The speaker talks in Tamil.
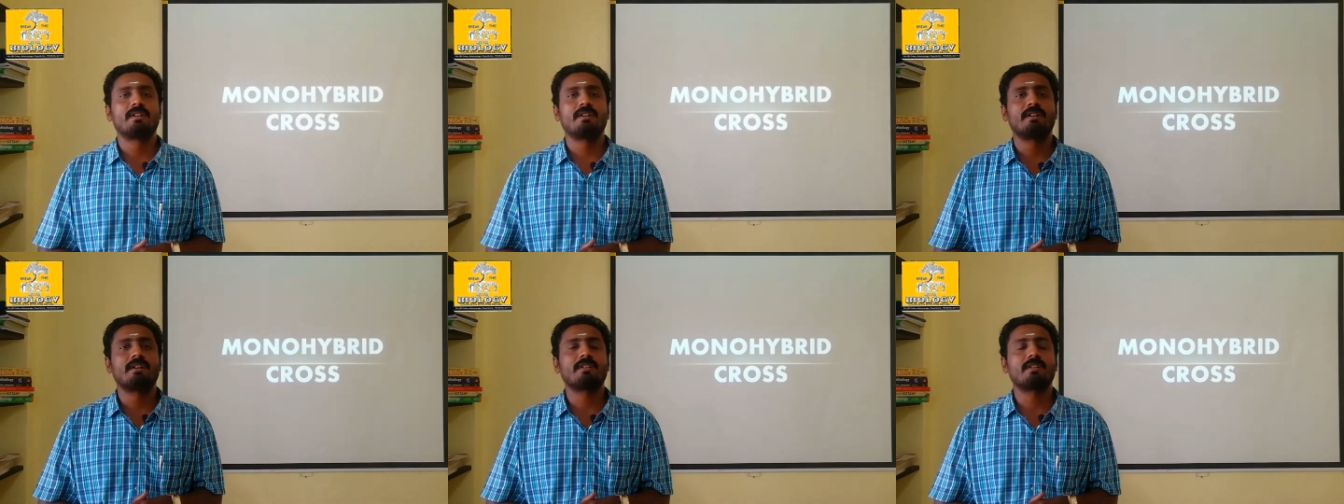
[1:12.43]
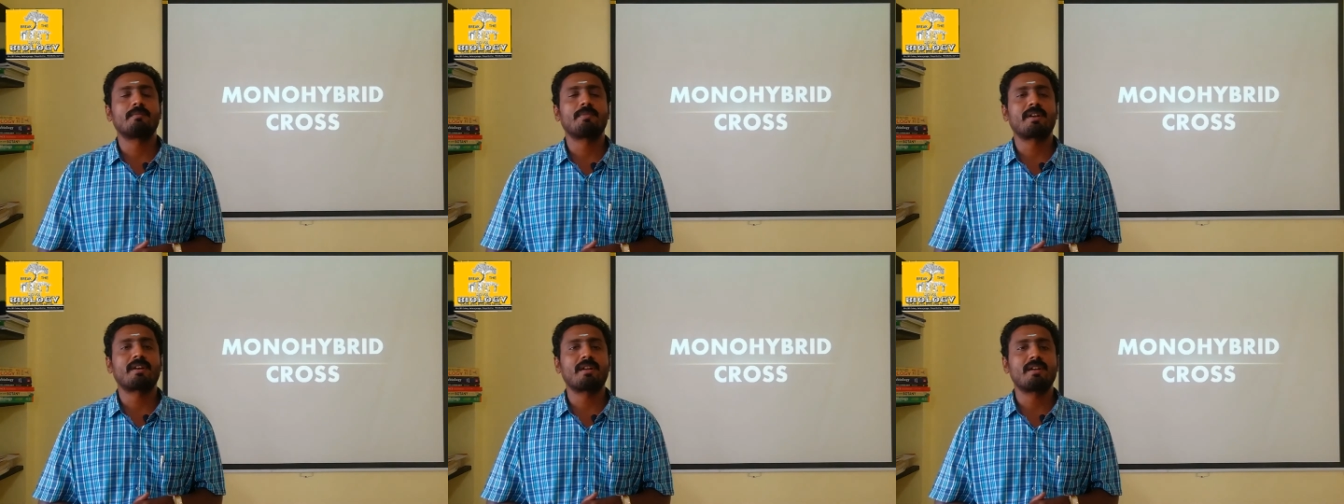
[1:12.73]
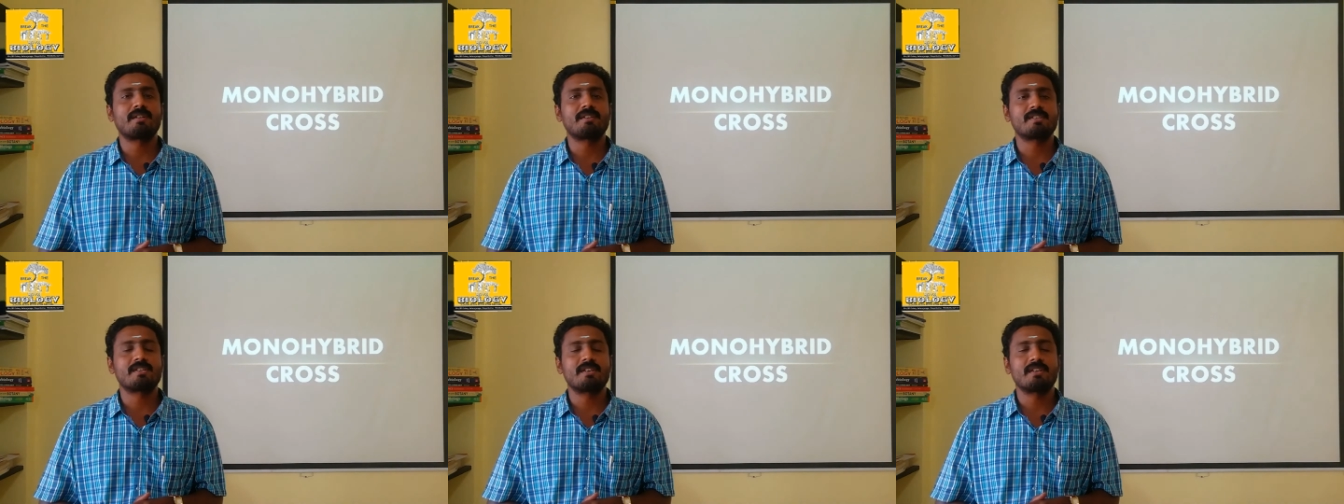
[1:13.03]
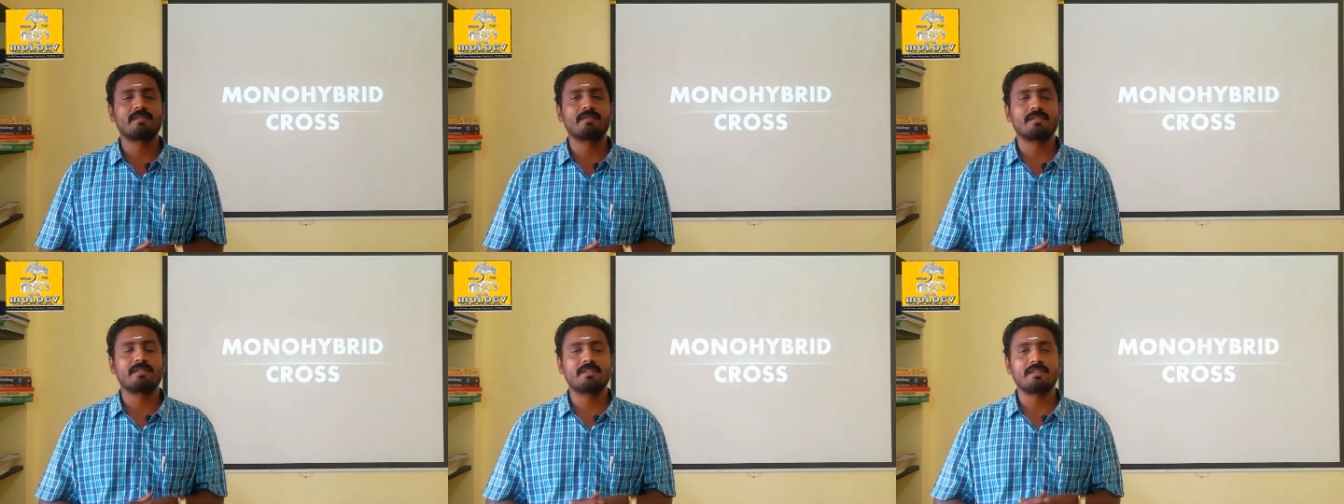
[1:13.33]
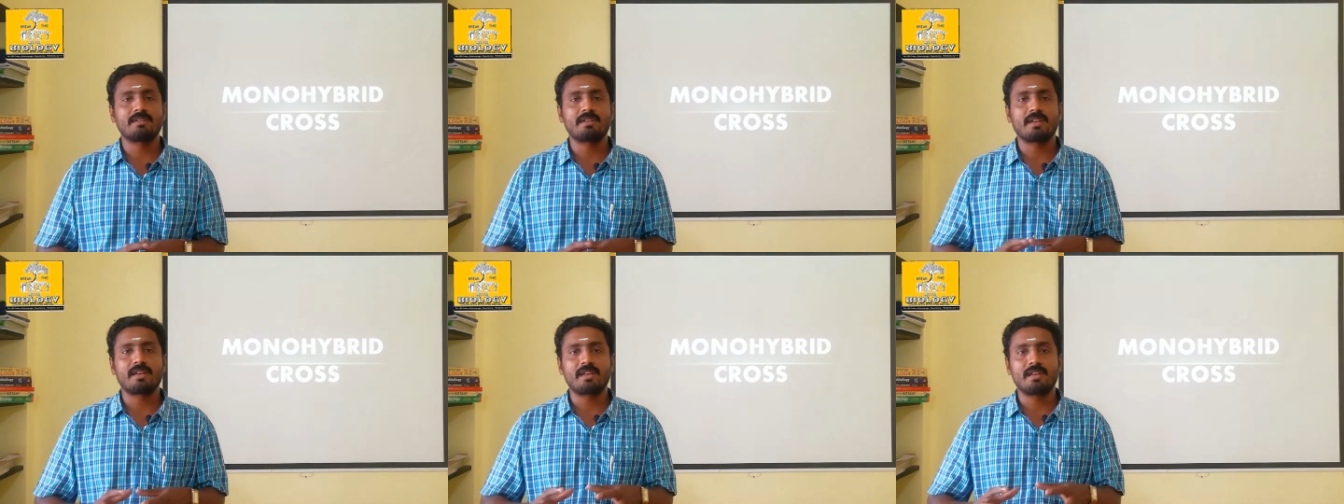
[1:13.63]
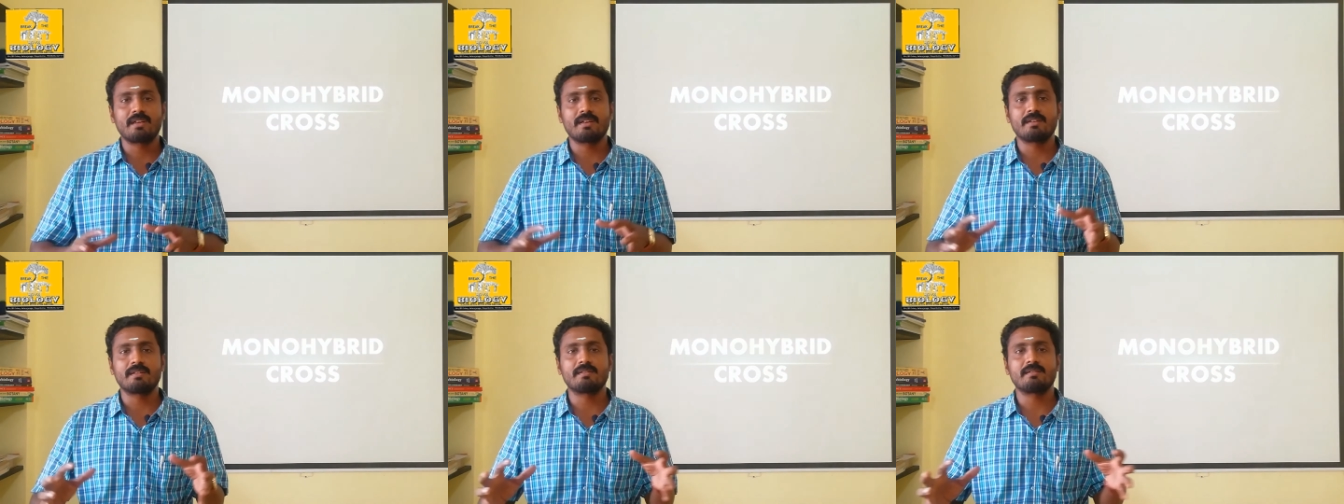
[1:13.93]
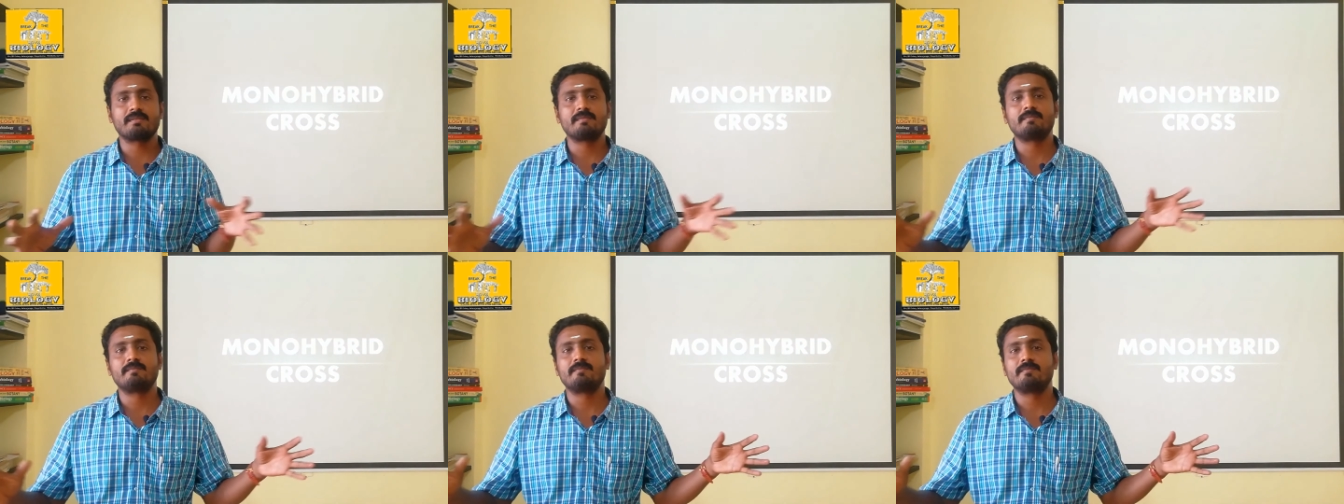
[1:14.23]
அந்த பட்டாணி செடியை வந்து நிறைய
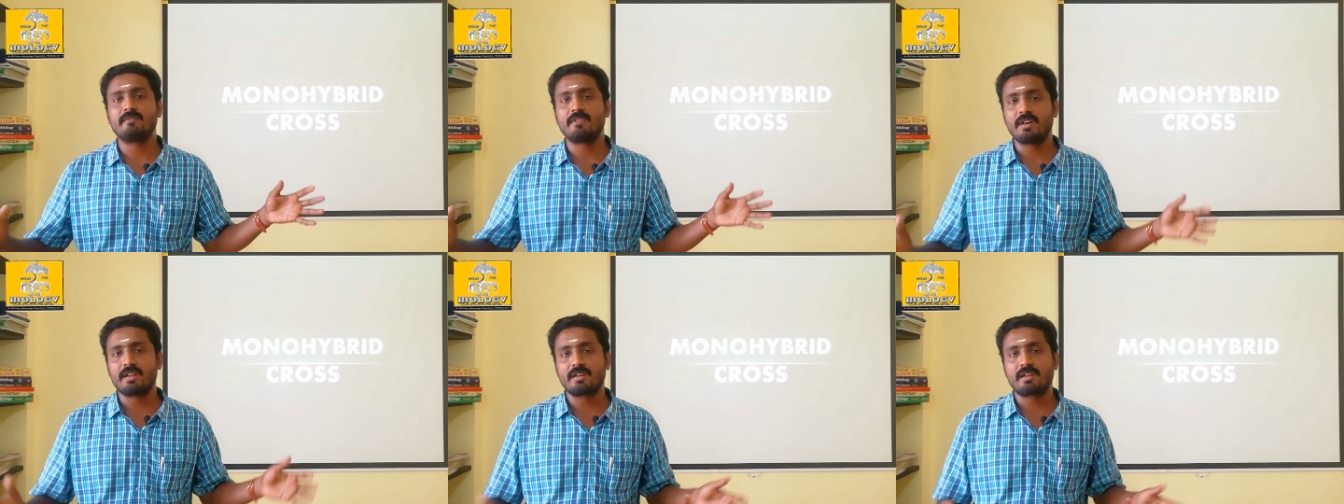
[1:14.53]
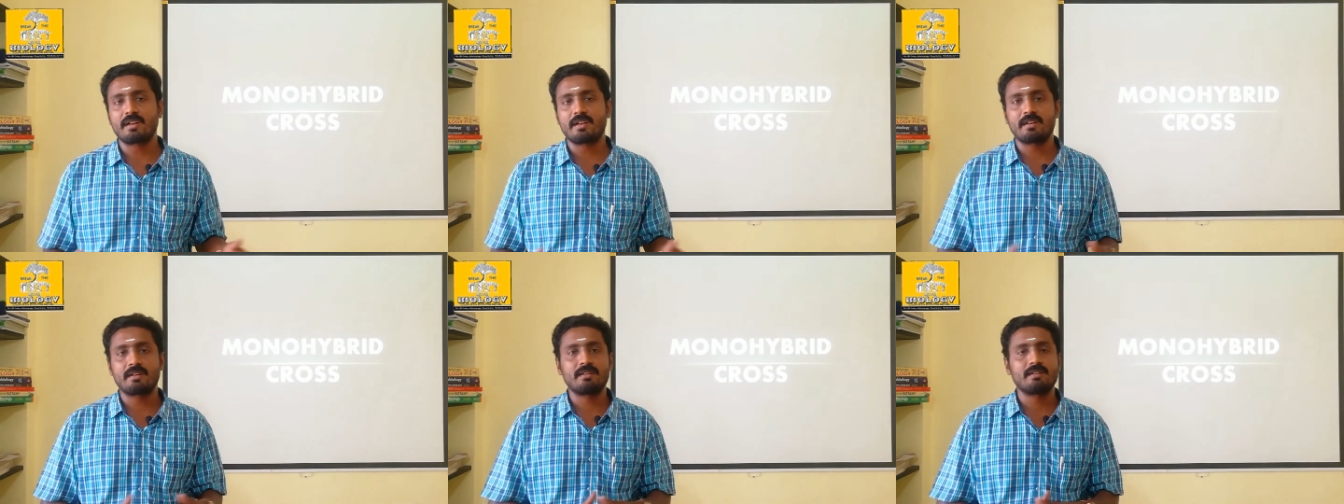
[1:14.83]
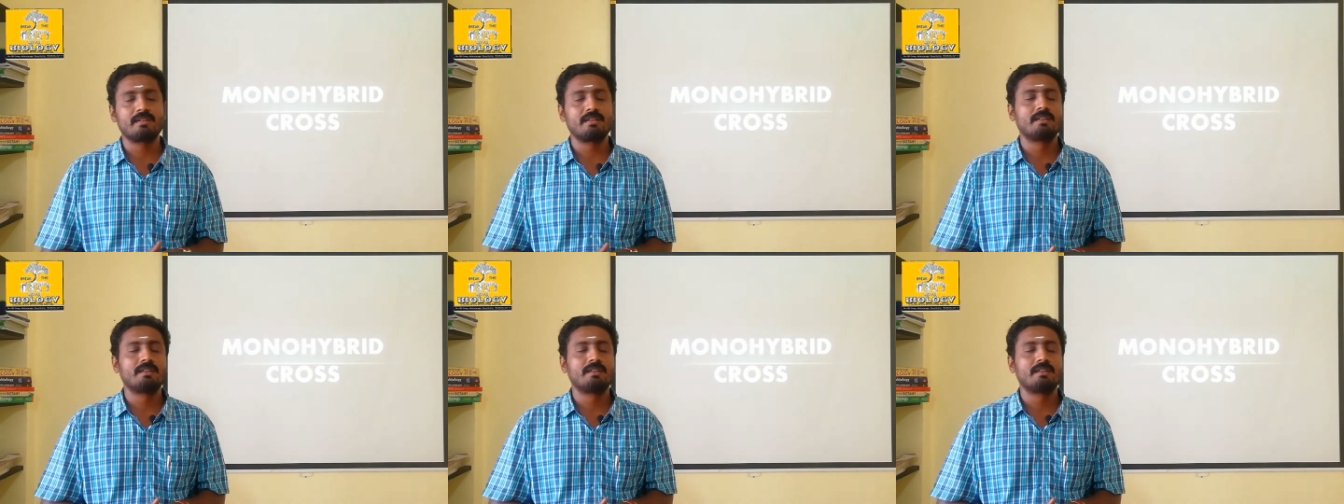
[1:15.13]
வளர்க்குறாரு